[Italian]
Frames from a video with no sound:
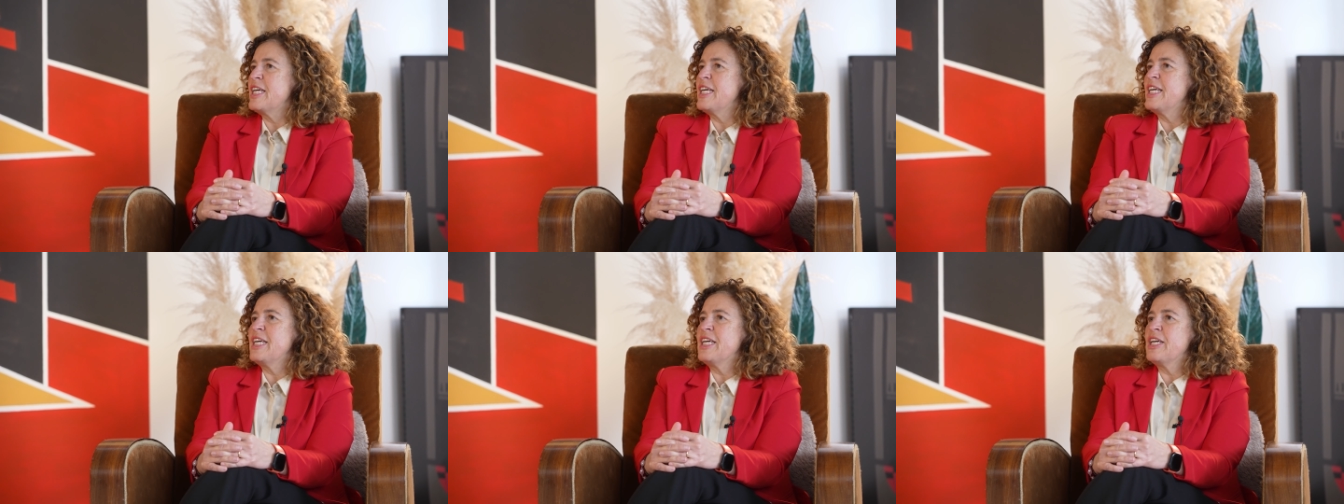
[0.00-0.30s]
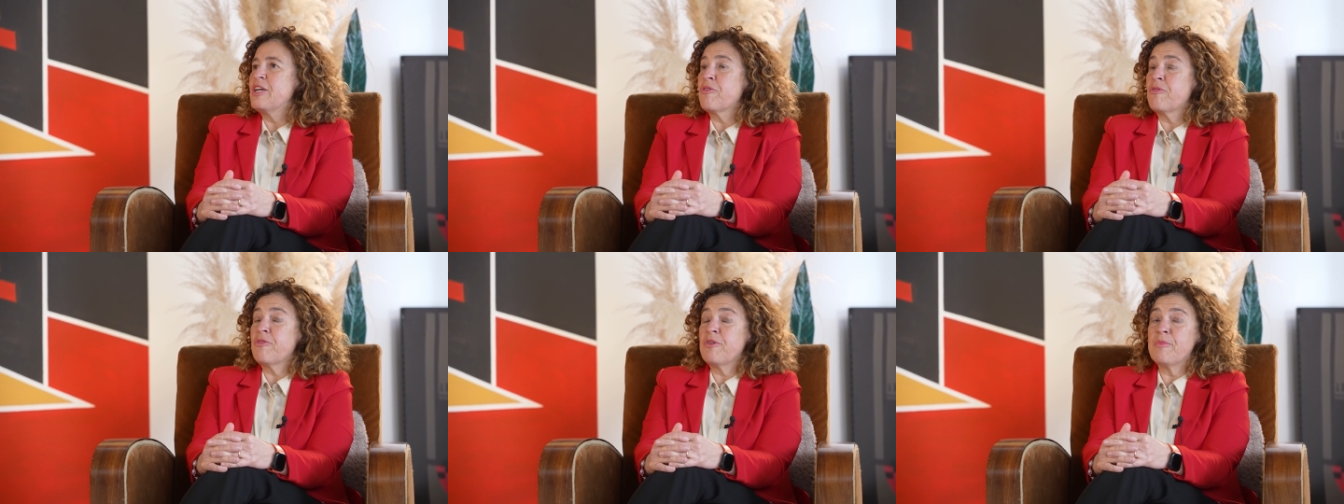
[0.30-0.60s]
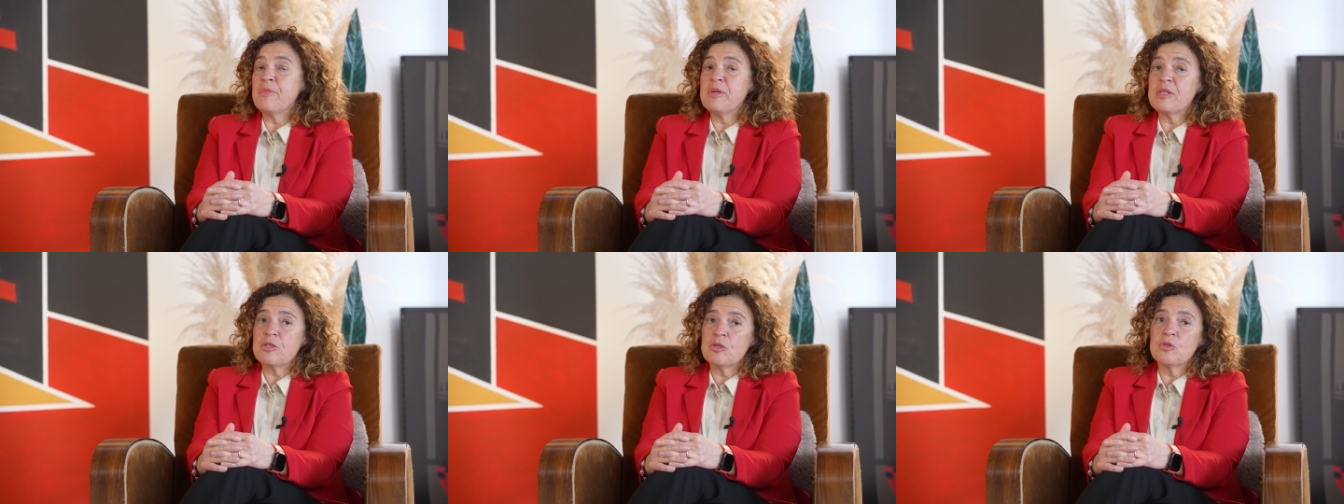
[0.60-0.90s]
e
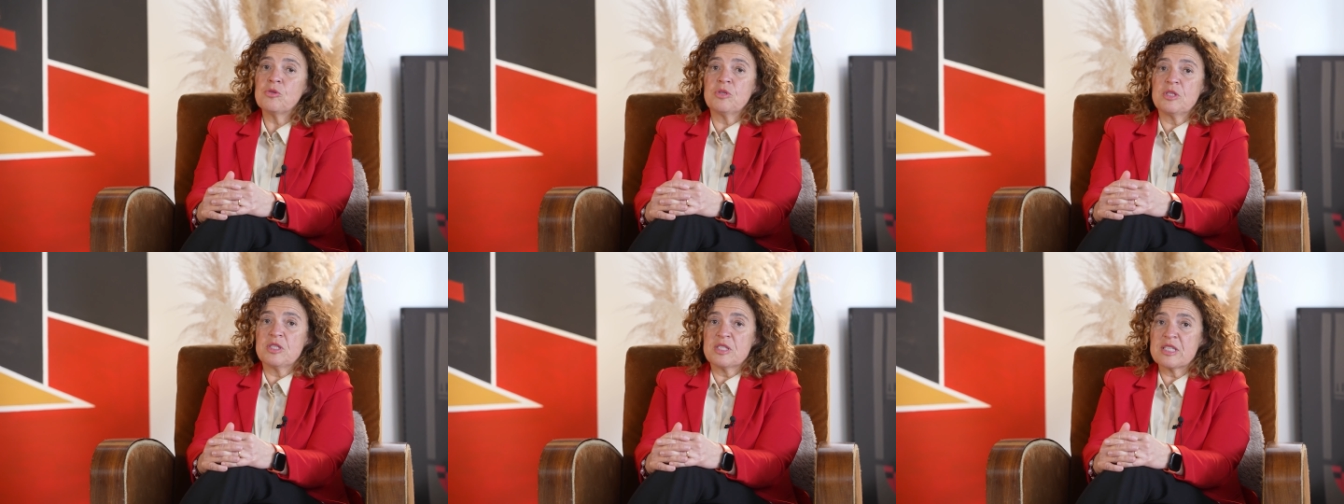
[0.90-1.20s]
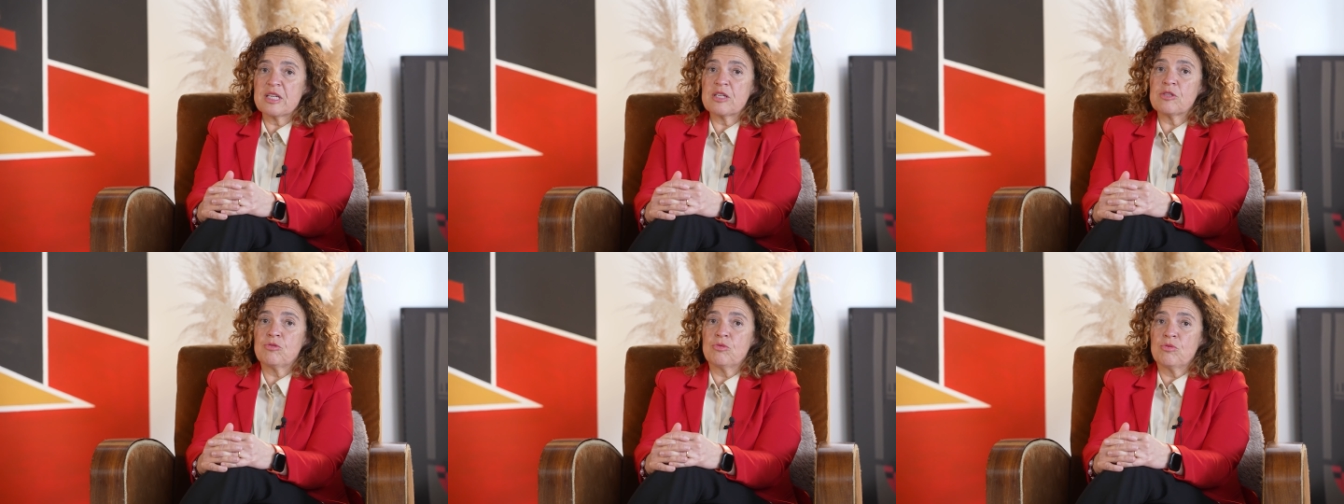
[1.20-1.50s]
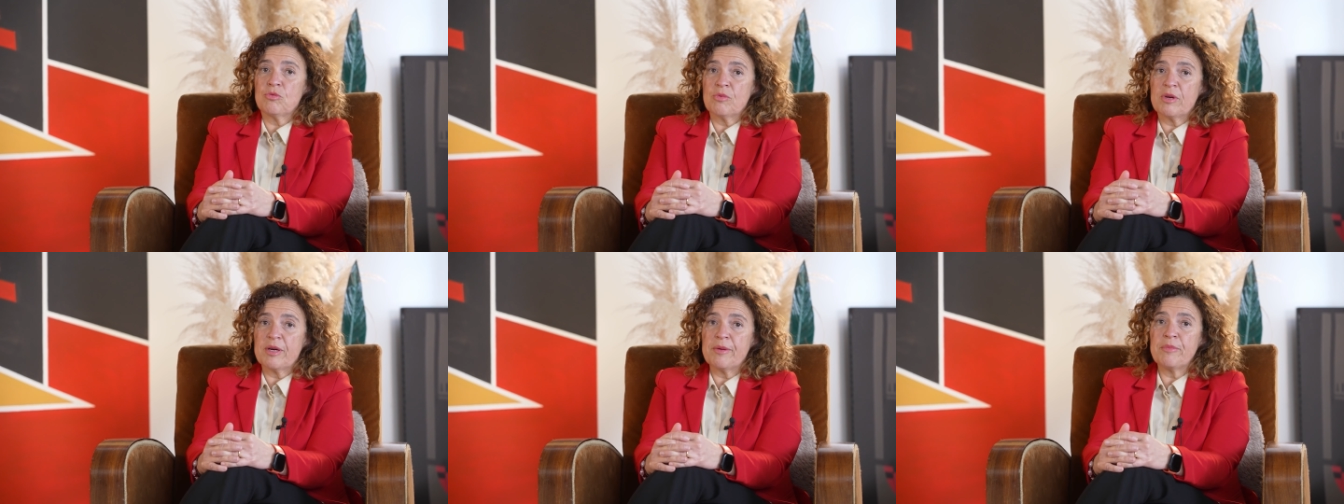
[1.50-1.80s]
ovviamente non è stato
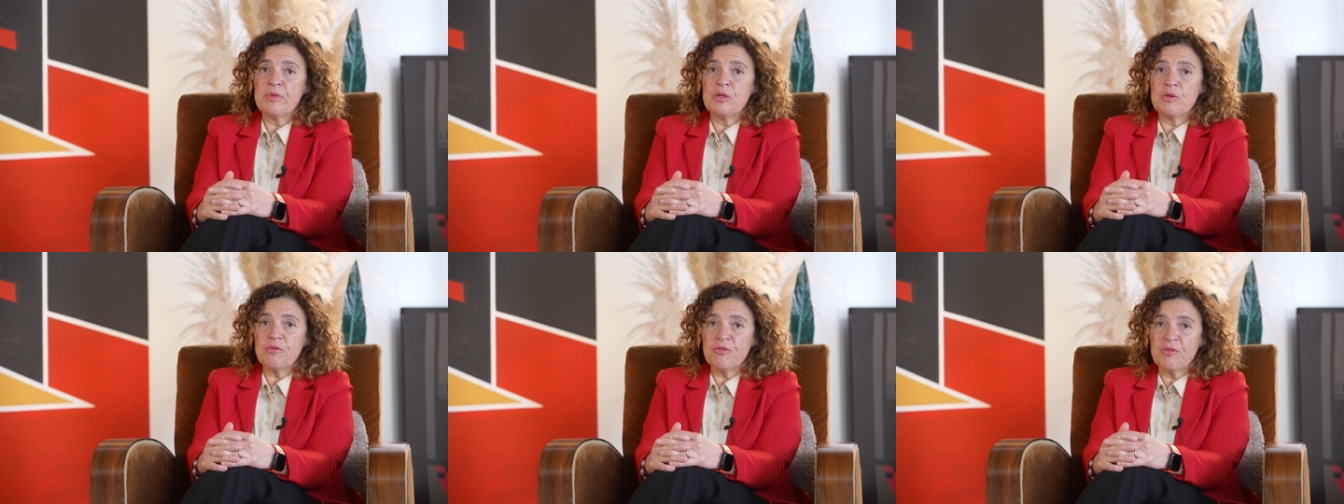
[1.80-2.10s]
un cammino